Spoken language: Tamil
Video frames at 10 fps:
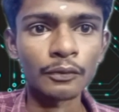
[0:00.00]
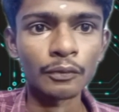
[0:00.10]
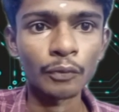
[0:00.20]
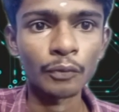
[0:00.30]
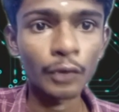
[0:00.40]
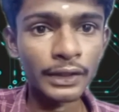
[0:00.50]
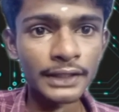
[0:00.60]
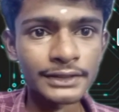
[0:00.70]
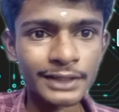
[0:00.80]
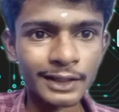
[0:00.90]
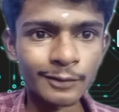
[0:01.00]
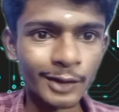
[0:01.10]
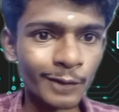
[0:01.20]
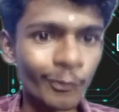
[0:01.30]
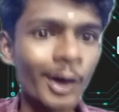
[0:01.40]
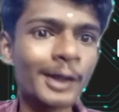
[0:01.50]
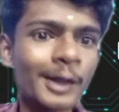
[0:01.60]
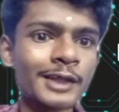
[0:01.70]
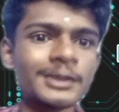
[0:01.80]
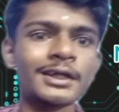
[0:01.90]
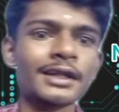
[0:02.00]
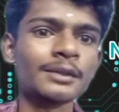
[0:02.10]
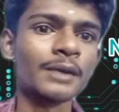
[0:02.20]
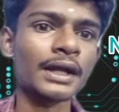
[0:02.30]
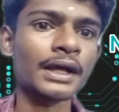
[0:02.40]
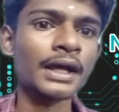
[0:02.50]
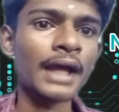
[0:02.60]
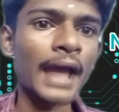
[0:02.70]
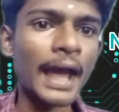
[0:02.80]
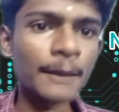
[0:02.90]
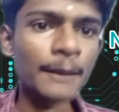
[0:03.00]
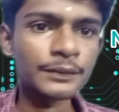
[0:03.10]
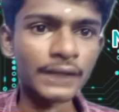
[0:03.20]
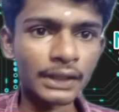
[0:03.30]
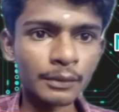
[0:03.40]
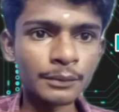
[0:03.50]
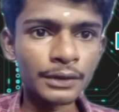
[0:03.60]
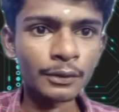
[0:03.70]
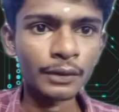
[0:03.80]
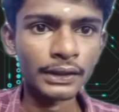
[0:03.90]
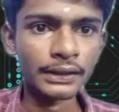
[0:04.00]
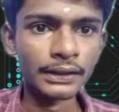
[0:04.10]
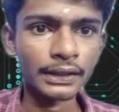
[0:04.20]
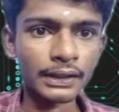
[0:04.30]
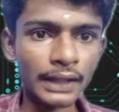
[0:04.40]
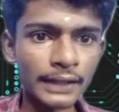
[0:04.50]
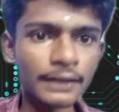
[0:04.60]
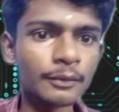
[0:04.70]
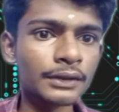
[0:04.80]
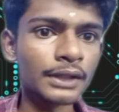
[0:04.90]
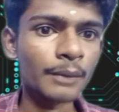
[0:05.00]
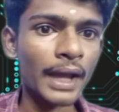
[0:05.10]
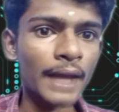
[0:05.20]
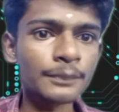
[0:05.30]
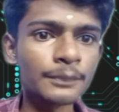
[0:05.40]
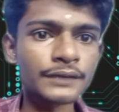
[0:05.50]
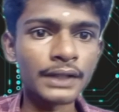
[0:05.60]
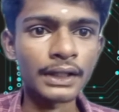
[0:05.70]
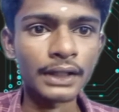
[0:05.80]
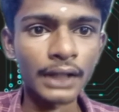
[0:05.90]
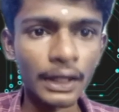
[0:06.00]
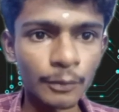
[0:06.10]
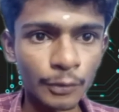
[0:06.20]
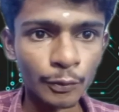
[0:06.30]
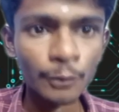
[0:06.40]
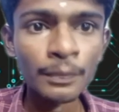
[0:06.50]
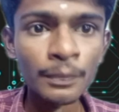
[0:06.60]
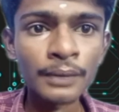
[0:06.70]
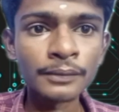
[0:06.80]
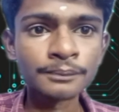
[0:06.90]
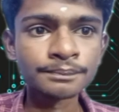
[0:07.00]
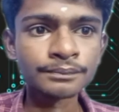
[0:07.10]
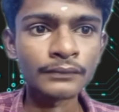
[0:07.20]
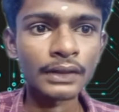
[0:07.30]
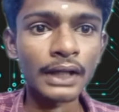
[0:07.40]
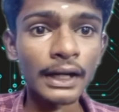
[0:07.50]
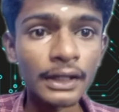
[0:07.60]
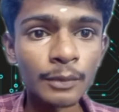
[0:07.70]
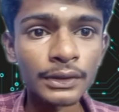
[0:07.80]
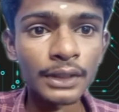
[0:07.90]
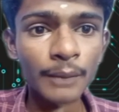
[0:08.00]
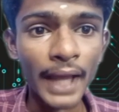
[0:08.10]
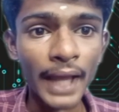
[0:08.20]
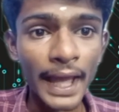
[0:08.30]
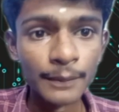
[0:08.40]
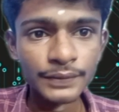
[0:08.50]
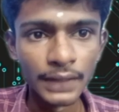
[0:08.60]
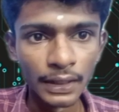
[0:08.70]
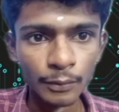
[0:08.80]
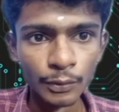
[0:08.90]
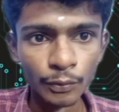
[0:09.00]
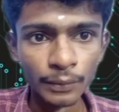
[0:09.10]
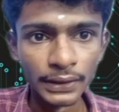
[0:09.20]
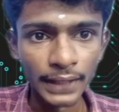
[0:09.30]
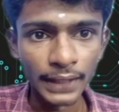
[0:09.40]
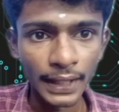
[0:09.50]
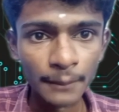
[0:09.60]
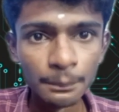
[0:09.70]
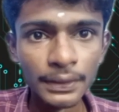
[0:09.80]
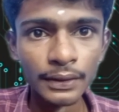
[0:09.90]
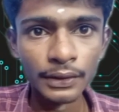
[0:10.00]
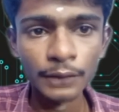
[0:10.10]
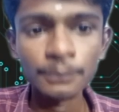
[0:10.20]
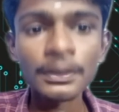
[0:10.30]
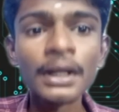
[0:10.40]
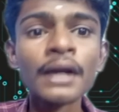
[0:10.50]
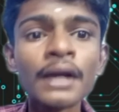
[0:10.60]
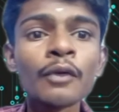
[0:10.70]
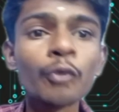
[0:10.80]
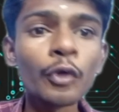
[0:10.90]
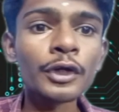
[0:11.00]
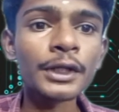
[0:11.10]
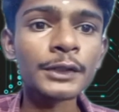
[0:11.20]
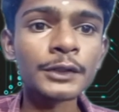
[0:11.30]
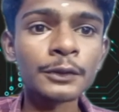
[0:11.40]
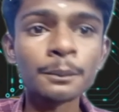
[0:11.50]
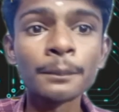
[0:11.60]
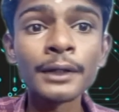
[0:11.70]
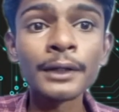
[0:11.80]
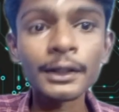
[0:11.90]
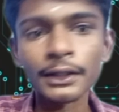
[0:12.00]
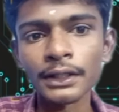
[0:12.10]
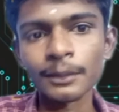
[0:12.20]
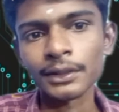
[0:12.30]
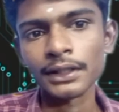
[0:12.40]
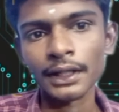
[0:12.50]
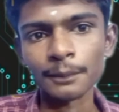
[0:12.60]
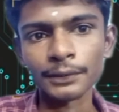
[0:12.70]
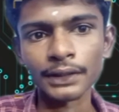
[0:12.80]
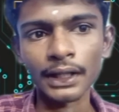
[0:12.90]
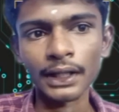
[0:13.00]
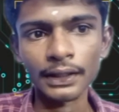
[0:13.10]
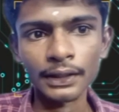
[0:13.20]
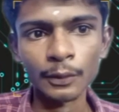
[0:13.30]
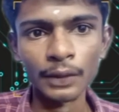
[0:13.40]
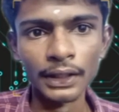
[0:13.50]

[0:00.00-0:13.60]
வோல்டேஜுங்கிறது வேறு வாட்டேஜுங்கிறது வேறு ஆம்ஸ் அதாவது மின்னோட்டத்தை கரண்ட்டை வந்து நம்ம ஆம்ஸில் அளவிடுவோம் கரண்ட்டை வந்து நம்ம ஆம்ஸில் அளவிடுவோம் அந்த ஆம்பியரையும் வோல்டேஜையும் பெருக்க நமக்கு கிடைப்பது தான் ரெண்டோட